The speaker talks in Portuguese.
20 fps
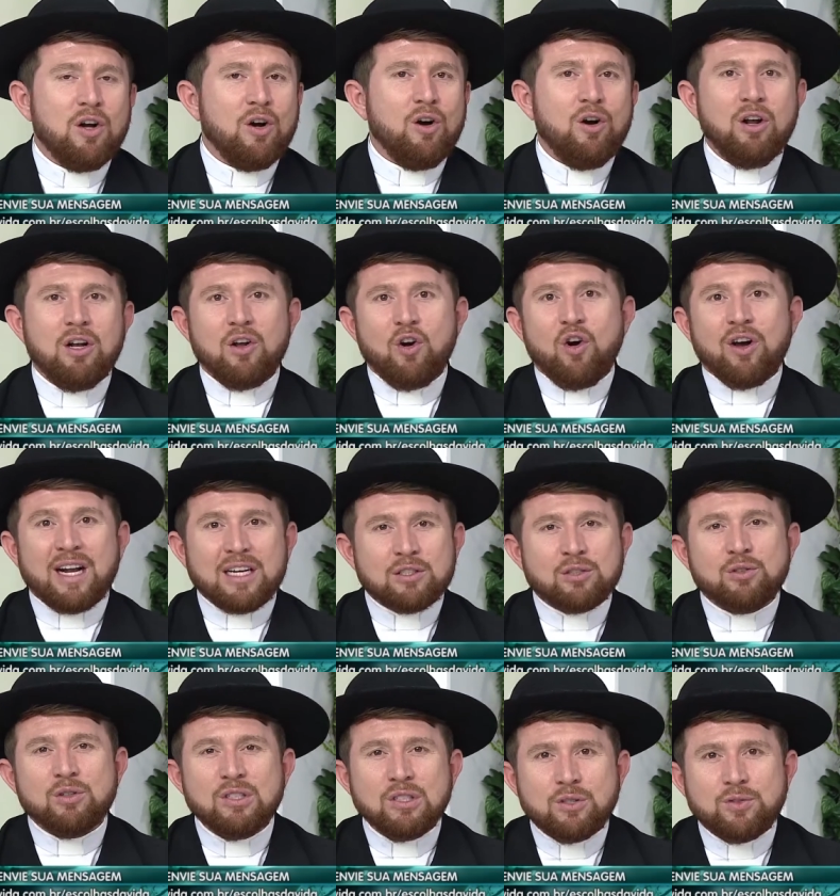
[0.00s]
Olha,
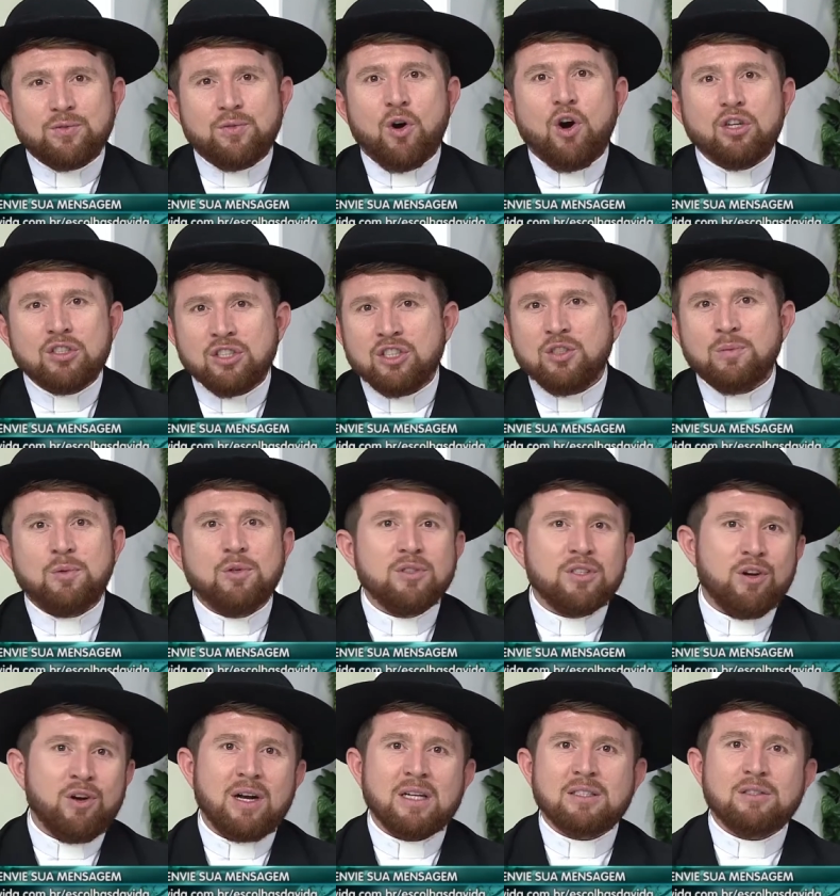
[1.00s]
orações fortes de
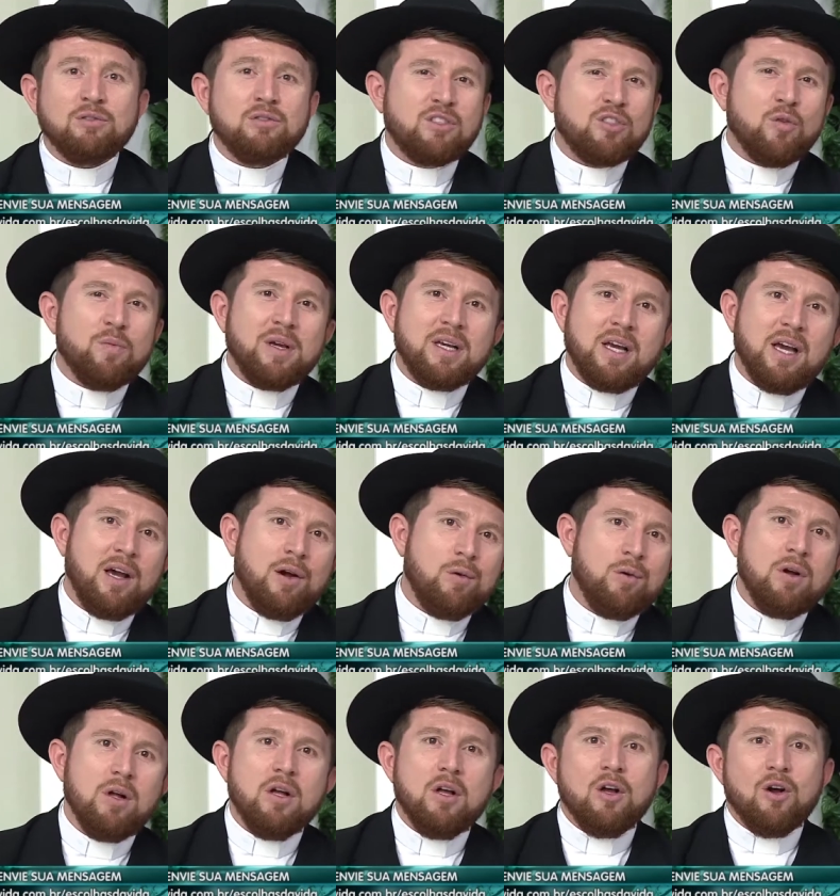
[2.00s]
poder, oração de São
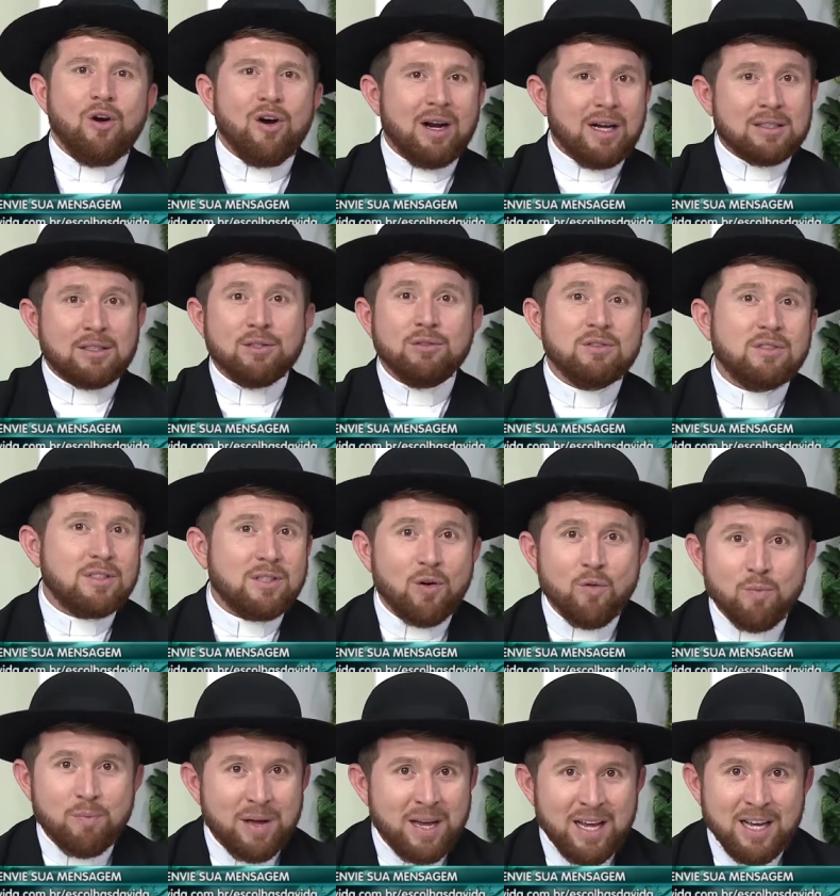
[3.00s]
Miguel, oração de
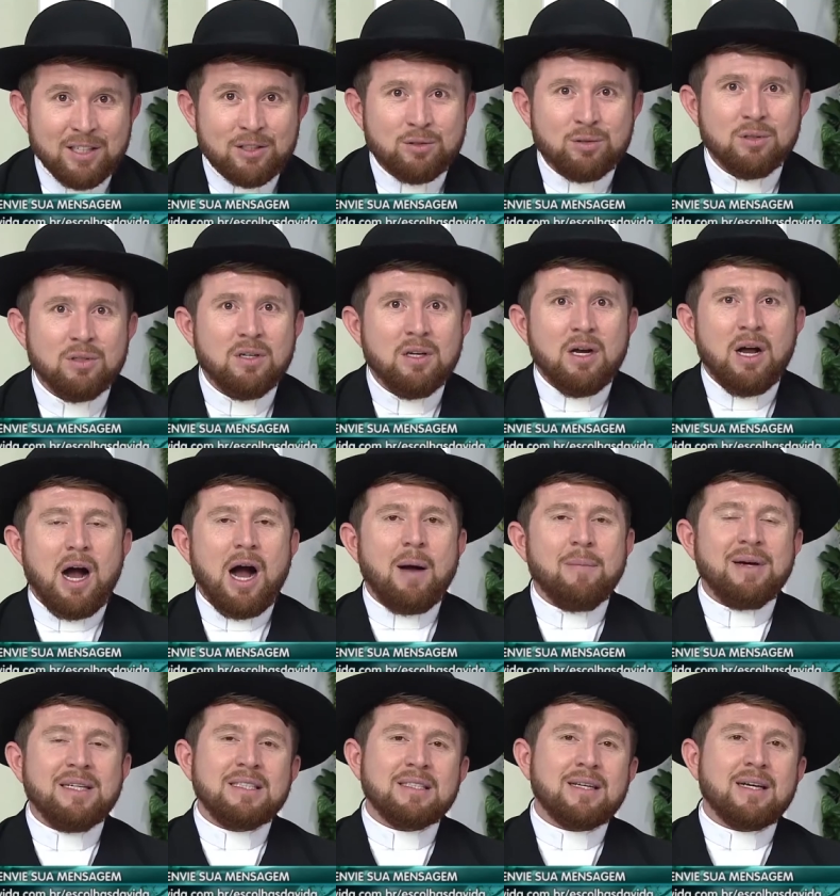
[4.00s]
São Bento, a
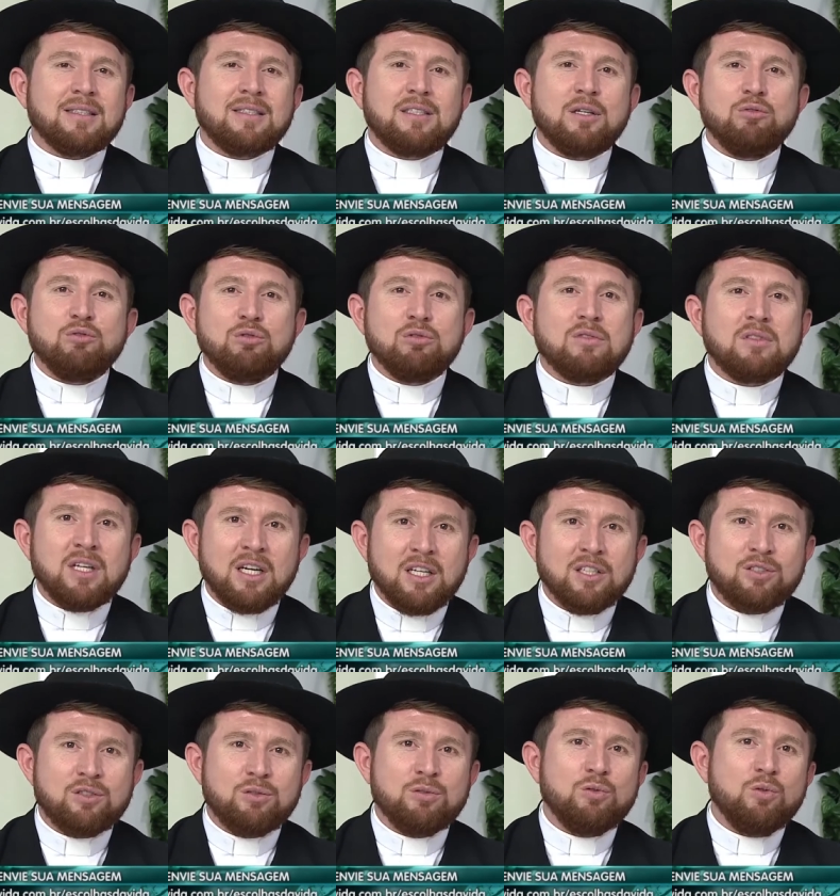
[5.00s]
meditação do
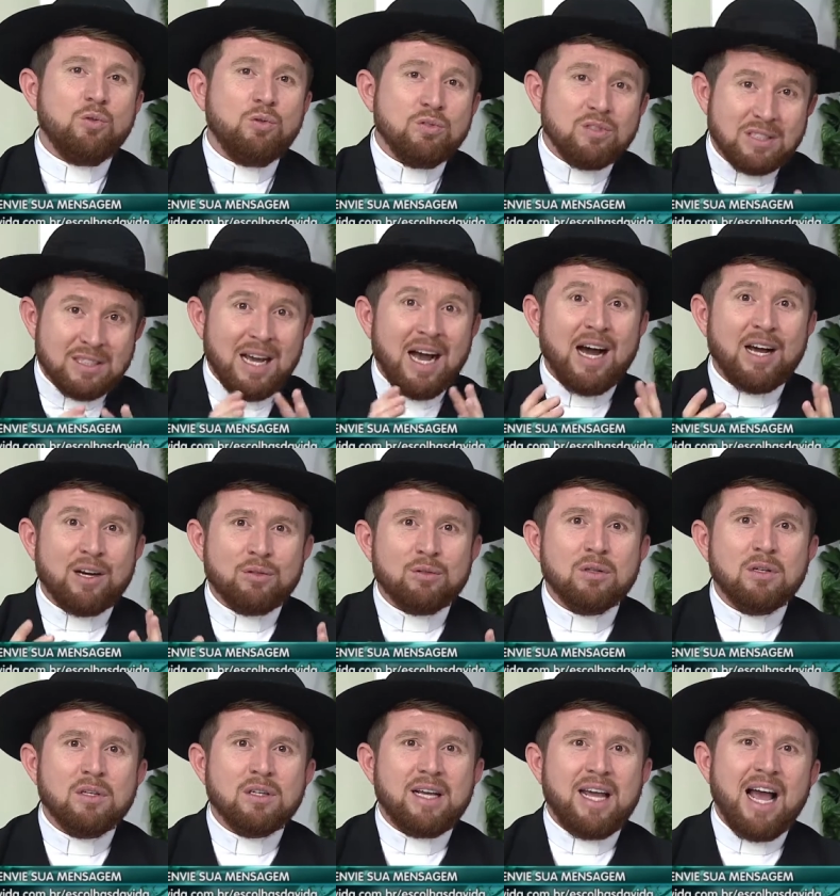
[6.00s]
texto, do rosário,
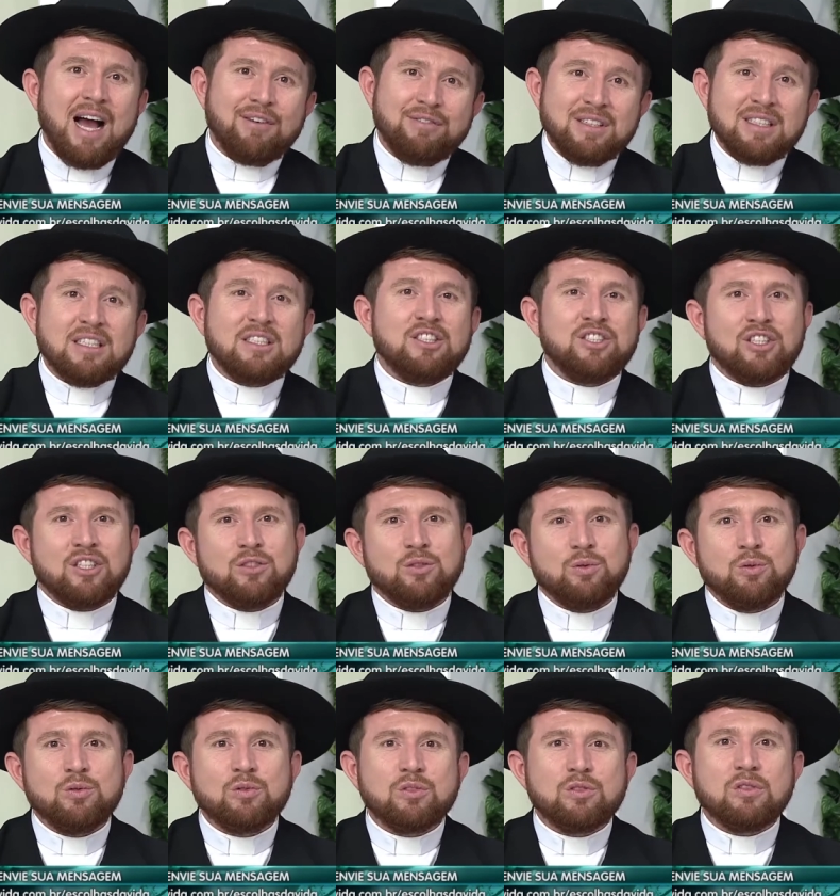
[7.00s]
que é a vida de
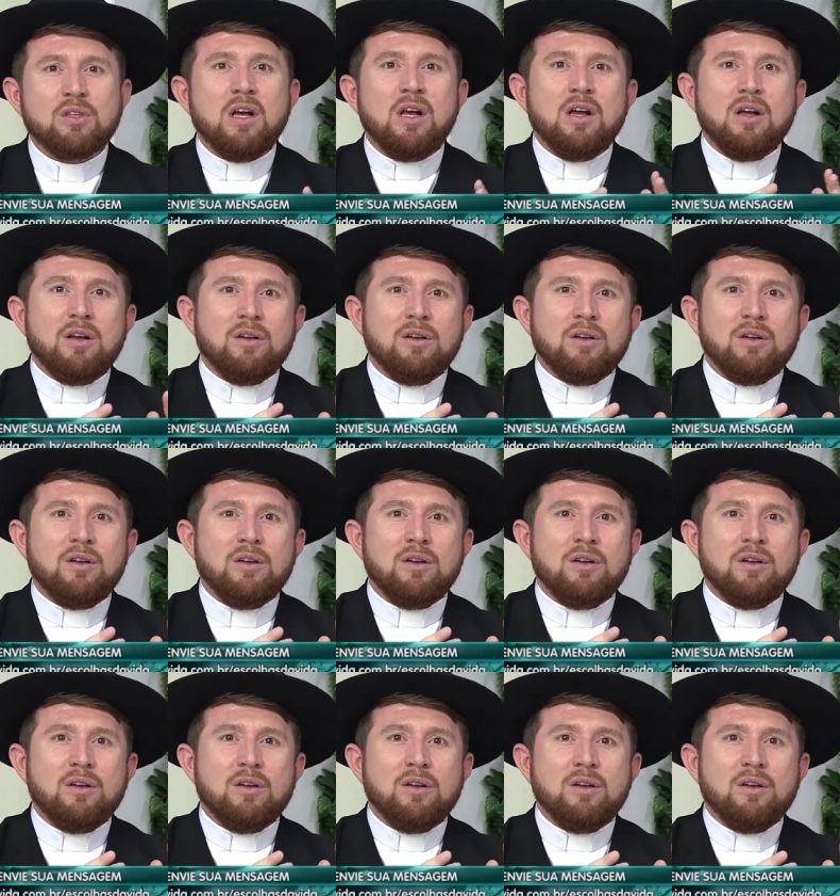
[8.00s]
Jesus,